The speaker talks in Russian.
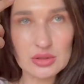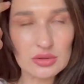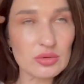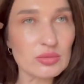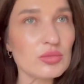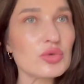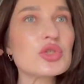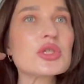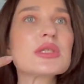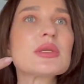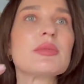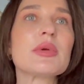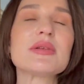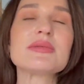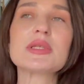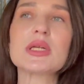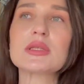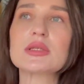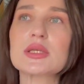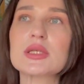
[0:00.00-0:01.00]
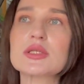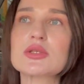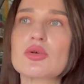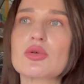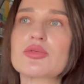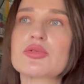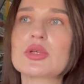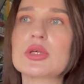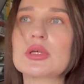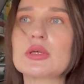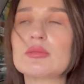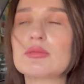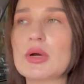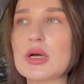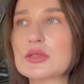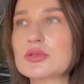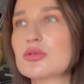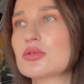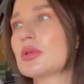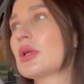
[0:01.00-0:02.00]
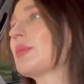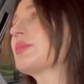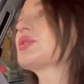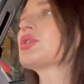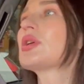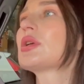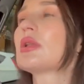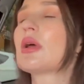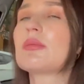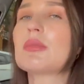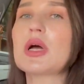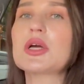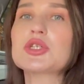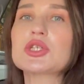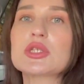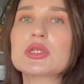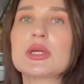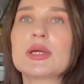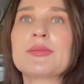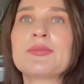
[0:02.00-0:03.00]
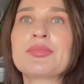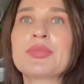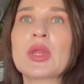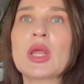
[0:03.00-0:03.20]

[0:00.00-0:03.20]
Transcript: Ну, муж себе взял кроссовки, Максу тапочки домашние.